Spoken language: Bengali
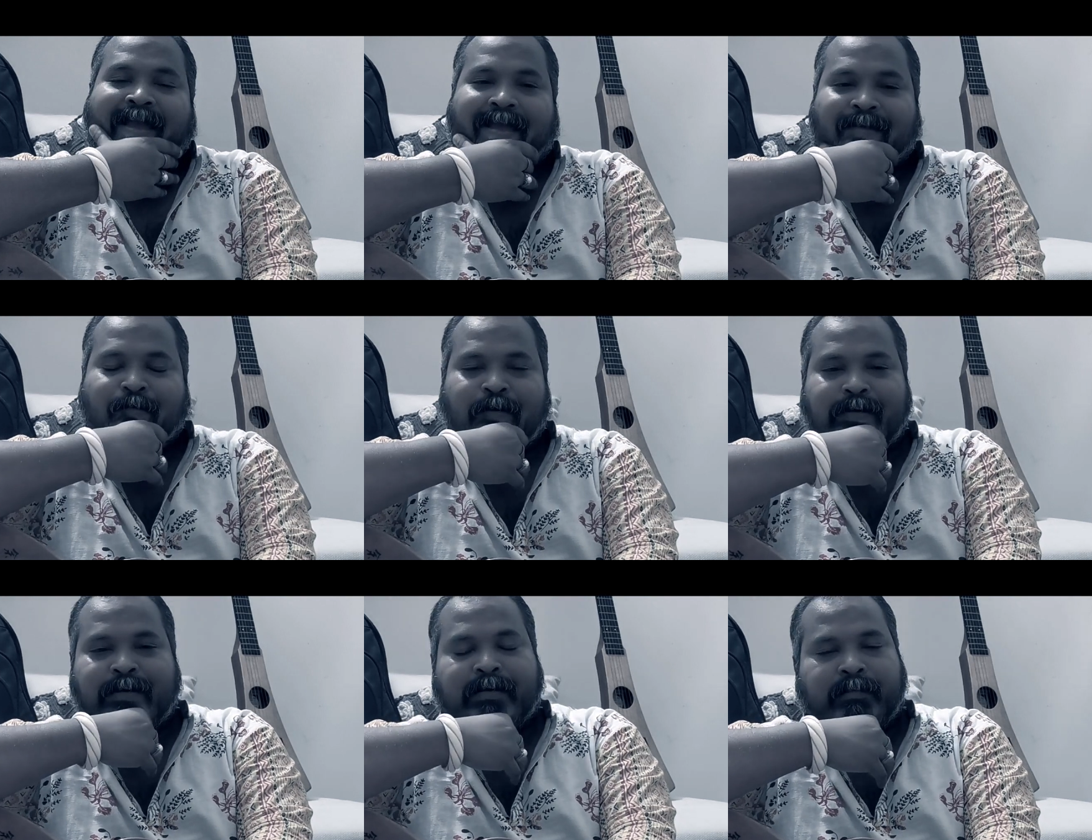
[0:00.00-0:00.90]
এই
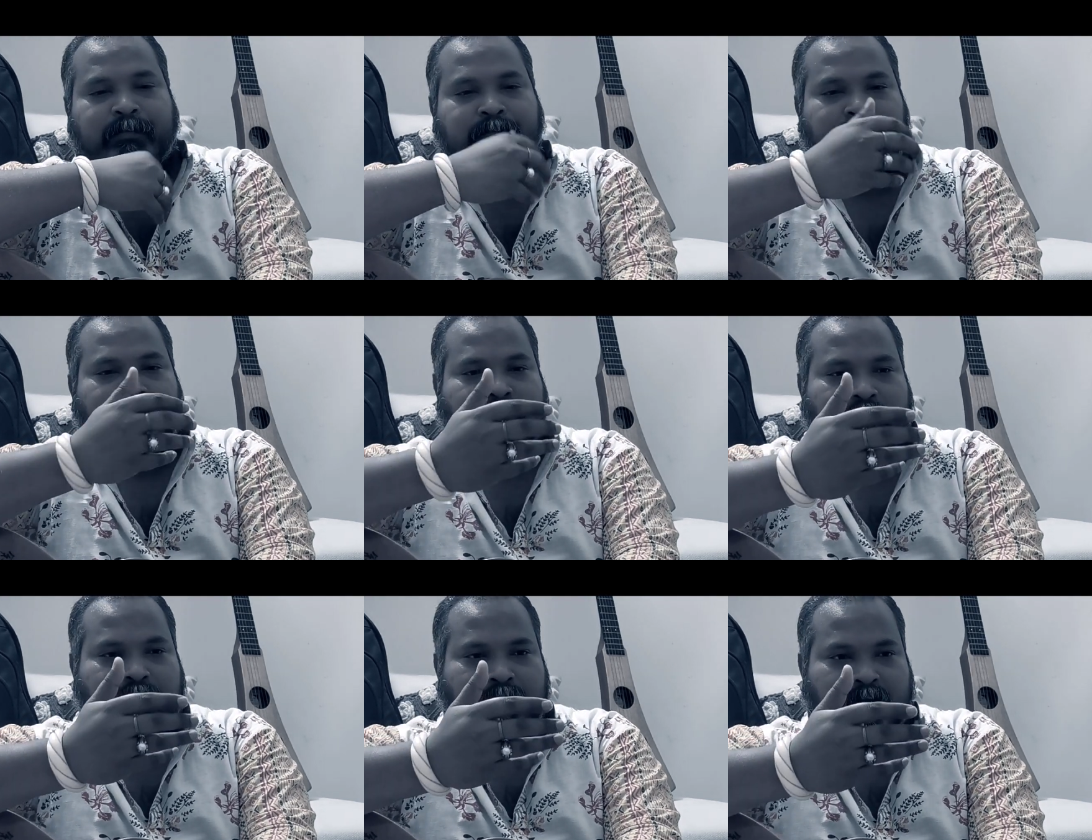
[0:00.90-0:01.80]
ছুটিটা
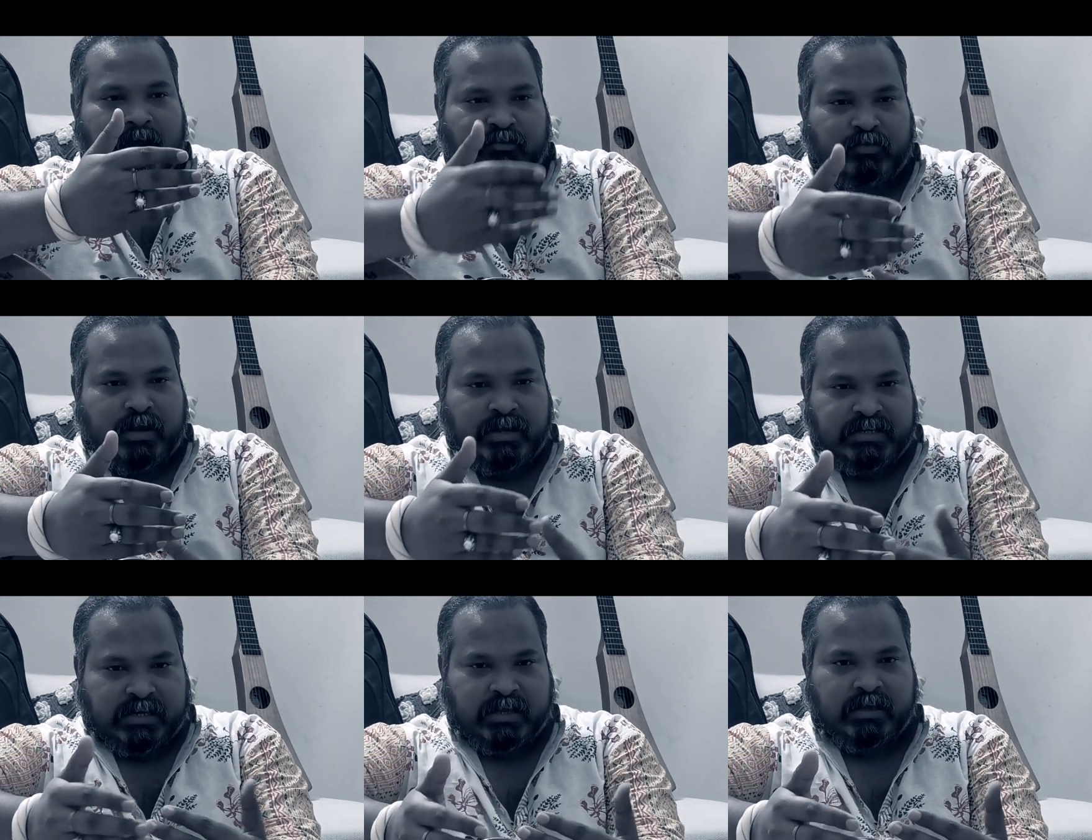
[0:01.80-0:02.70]
আসলে
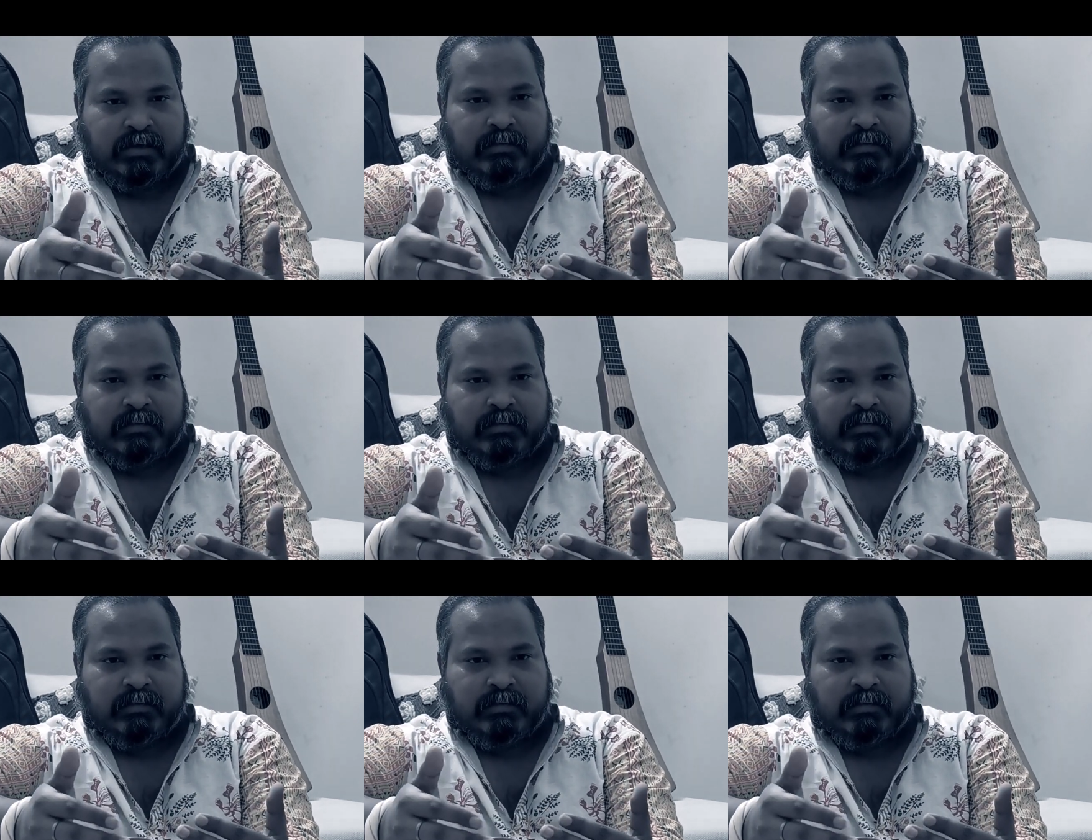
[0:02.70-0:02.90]
নিজেকে